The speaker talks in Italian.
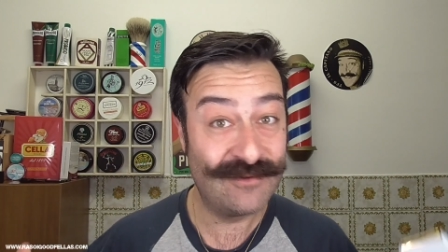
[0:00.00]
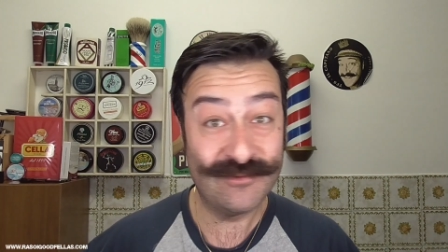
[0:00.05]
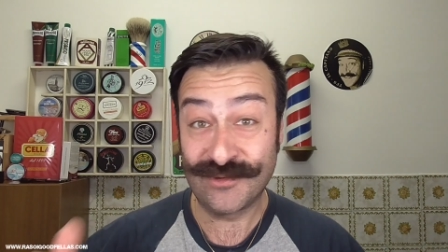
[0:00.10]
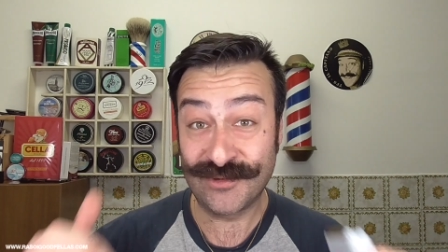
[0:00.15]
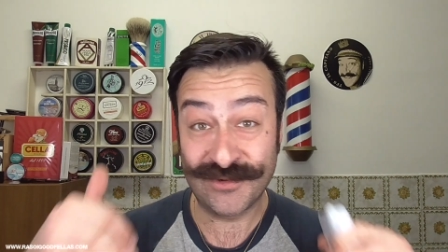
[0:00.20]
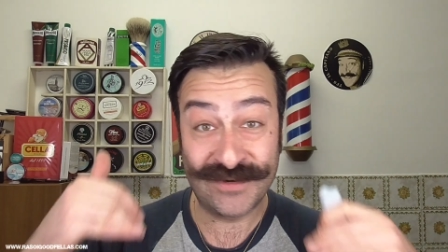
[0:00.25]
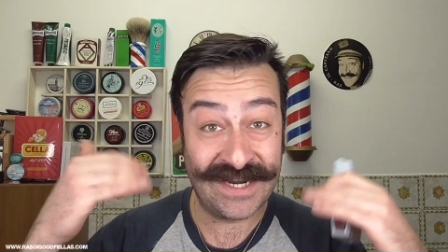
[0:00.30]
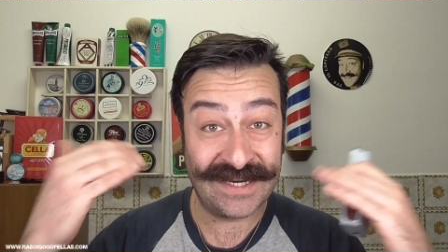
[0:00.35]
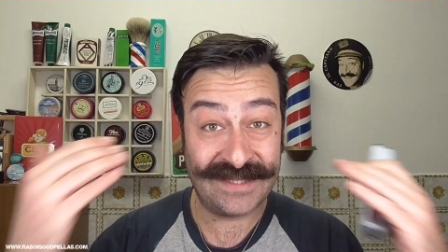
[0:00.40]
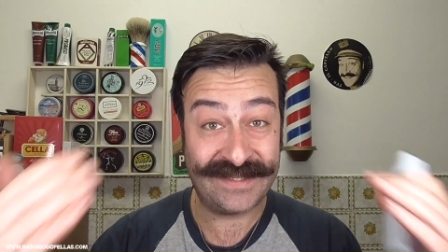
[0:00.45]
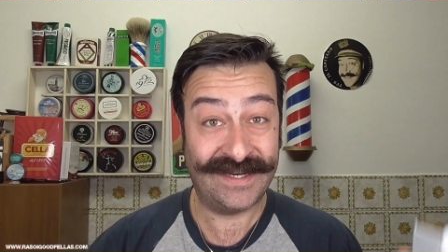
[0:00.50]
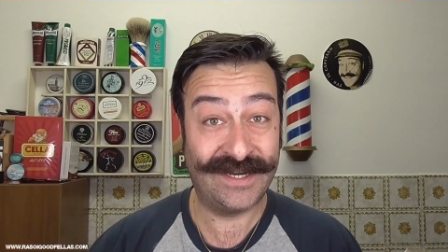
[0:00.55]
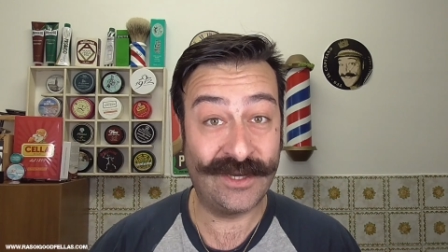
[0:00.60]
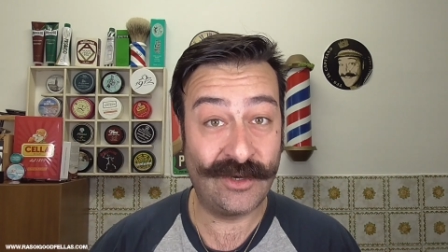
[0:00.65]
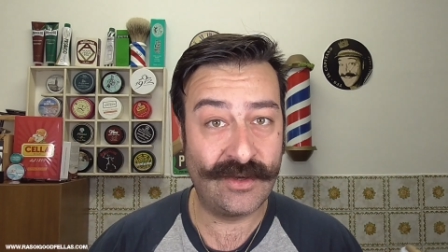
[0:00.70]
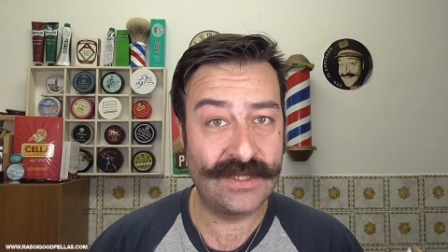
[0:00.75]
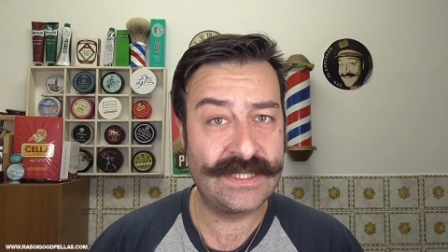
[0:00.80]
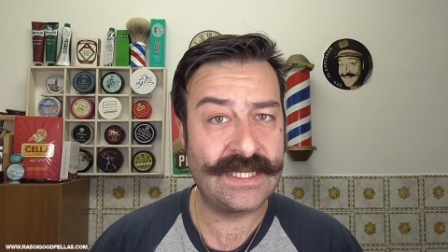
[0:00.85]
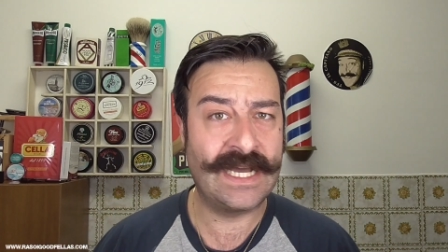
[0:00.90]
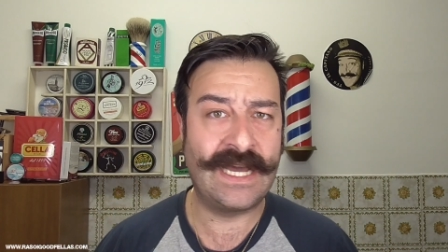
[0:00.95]
uso un'altra
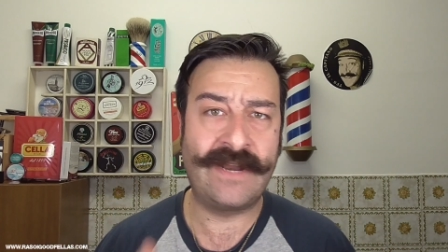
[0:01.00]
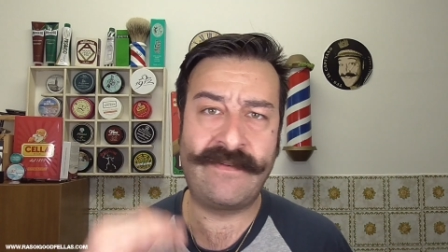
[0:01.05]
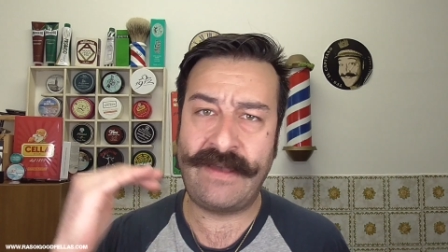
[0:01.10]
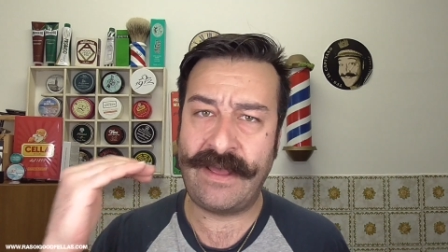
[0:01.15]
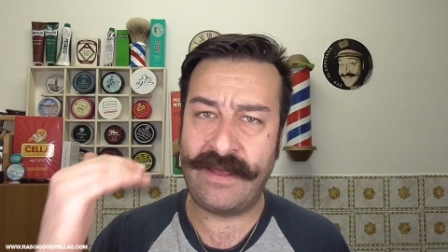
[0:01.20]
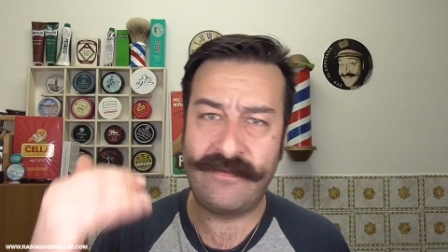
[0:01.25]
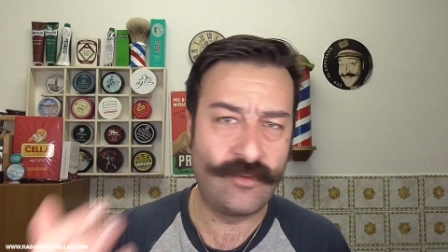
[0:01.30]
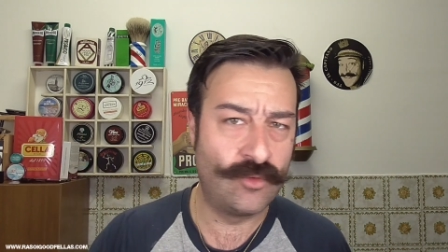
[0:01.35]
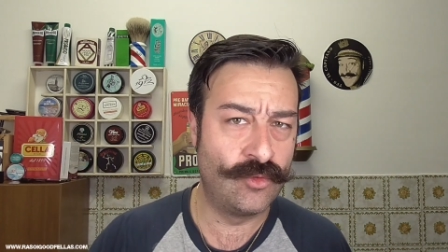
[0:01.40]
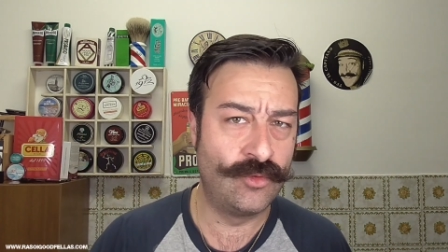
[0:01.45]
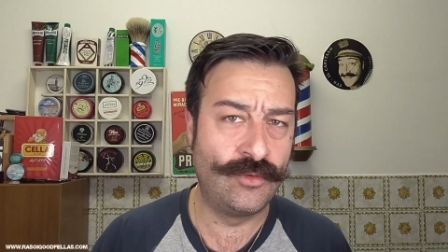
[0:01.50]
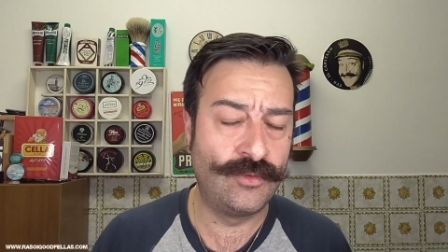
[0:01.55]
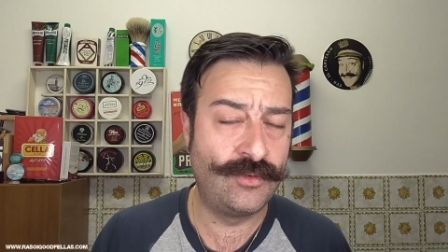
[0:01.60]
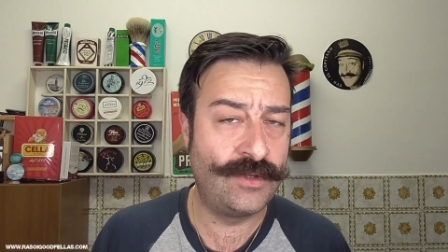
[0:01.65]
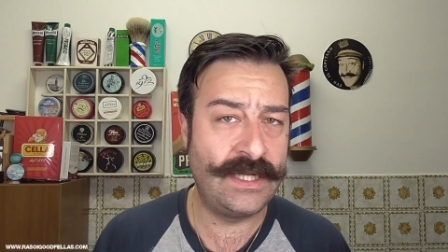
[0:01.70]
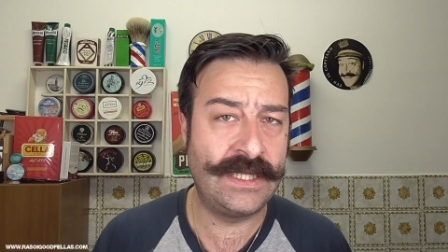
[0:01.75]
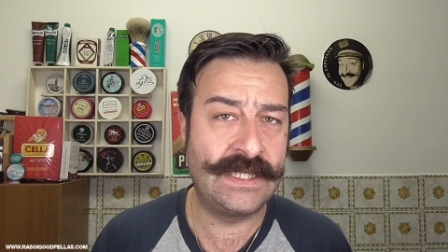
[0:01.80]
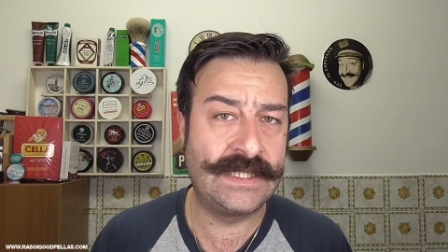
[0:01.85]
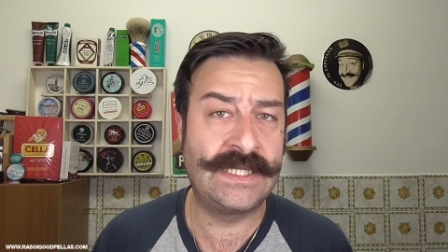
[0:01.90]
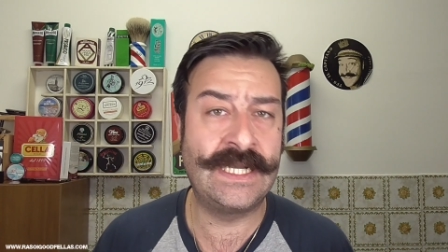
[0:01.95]
cosa che avrei voluto
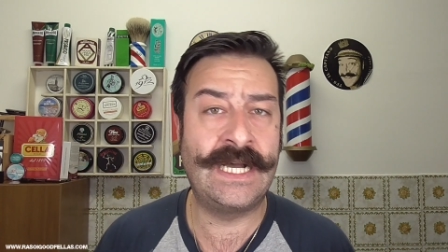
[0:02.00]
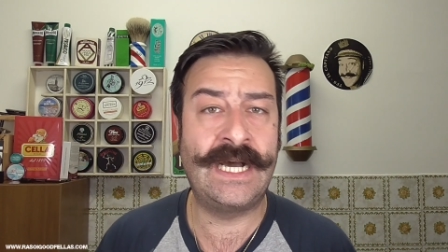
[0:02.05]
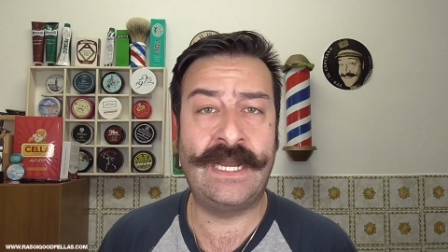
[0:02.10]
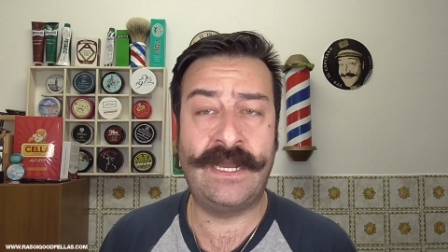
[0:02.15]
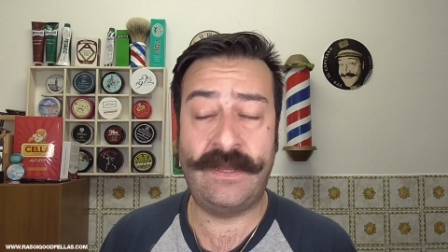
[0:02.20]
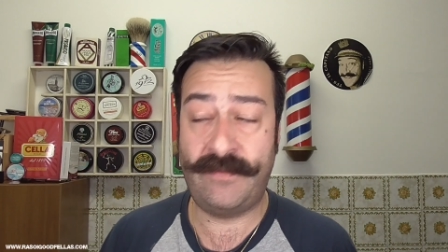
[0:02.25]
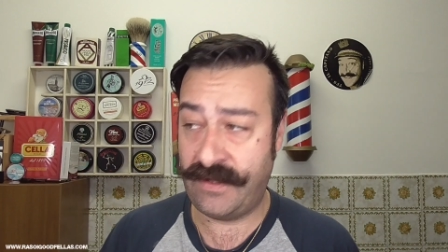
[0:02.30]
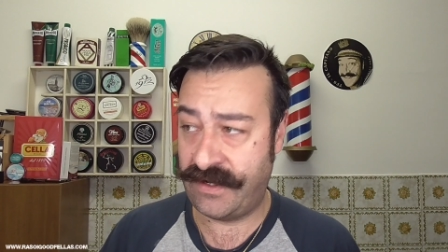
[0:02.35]
utilizzare